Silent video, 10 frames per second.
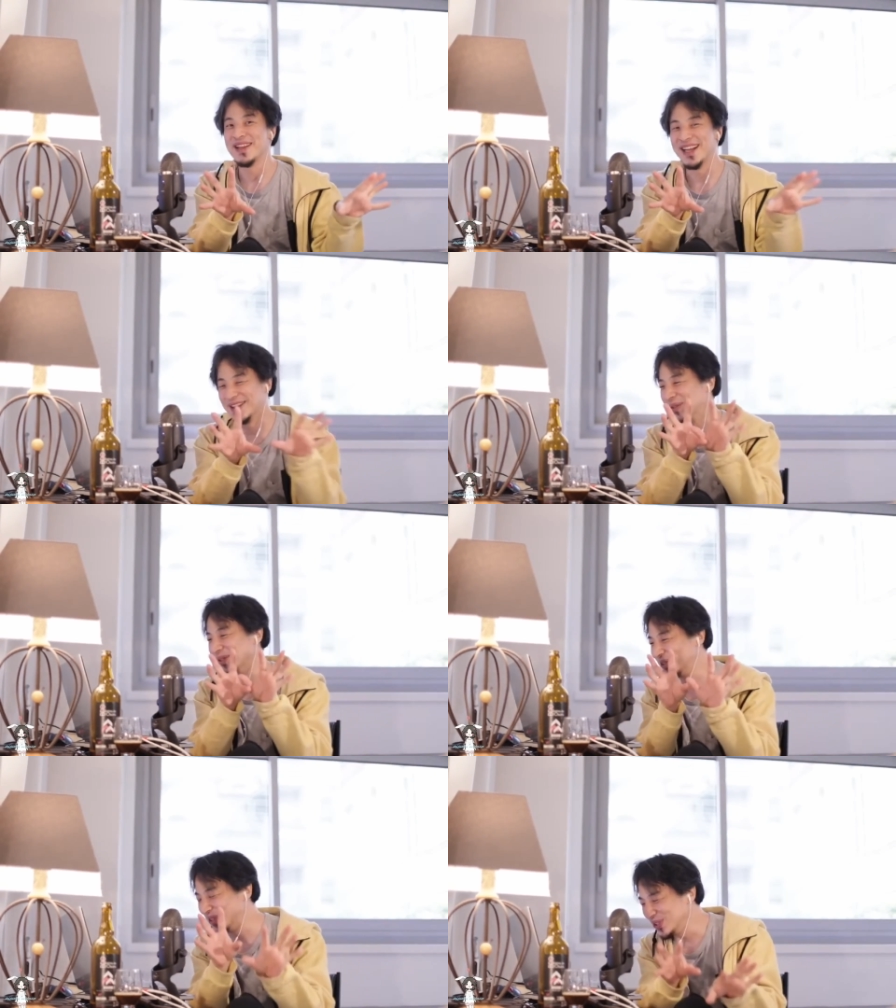あの、
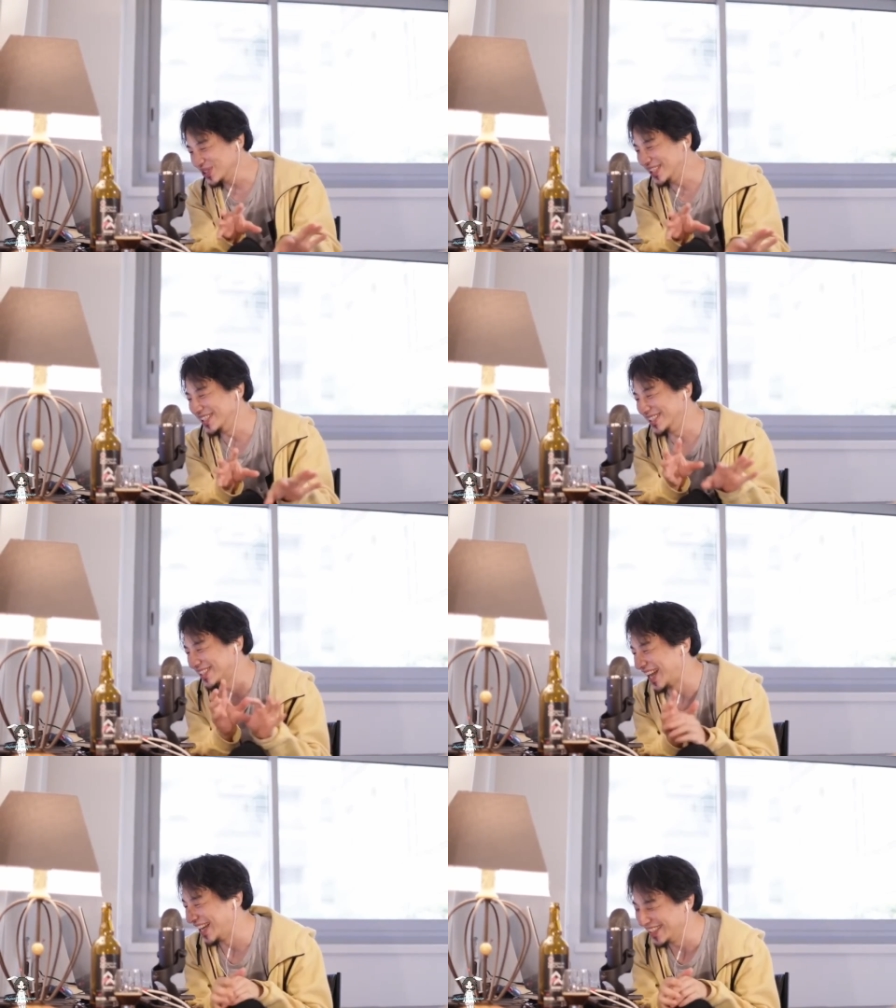じゅうにんし
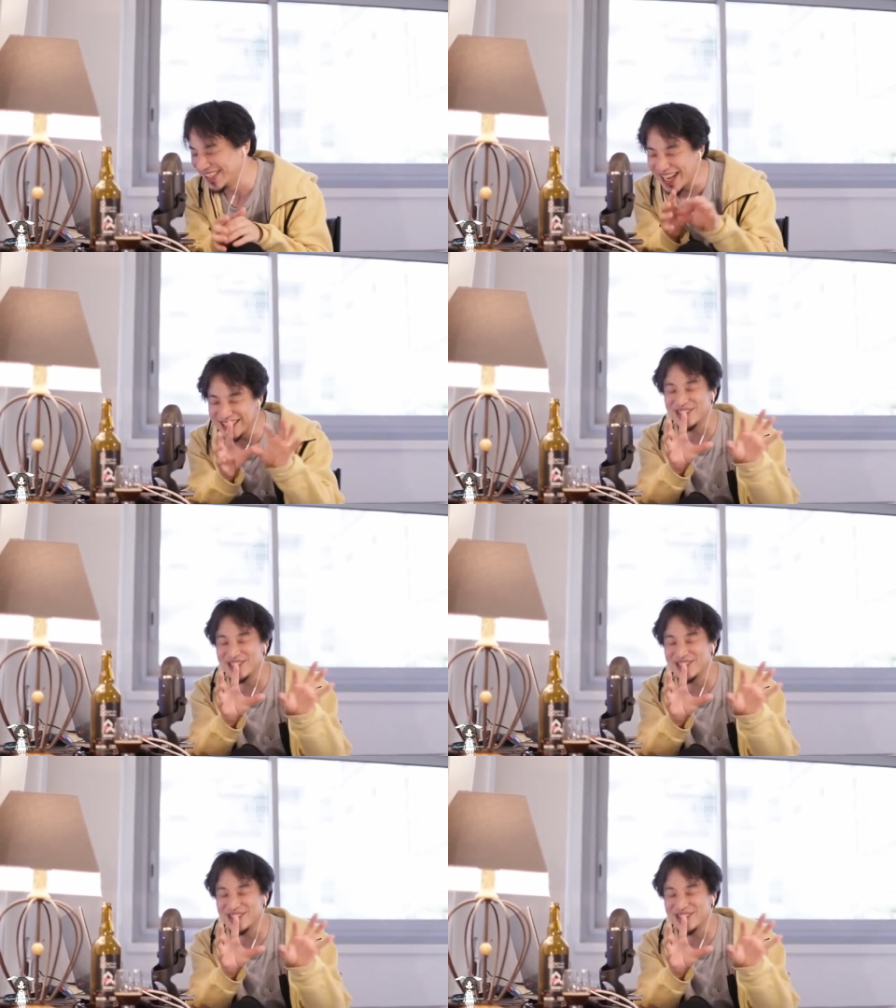かいない人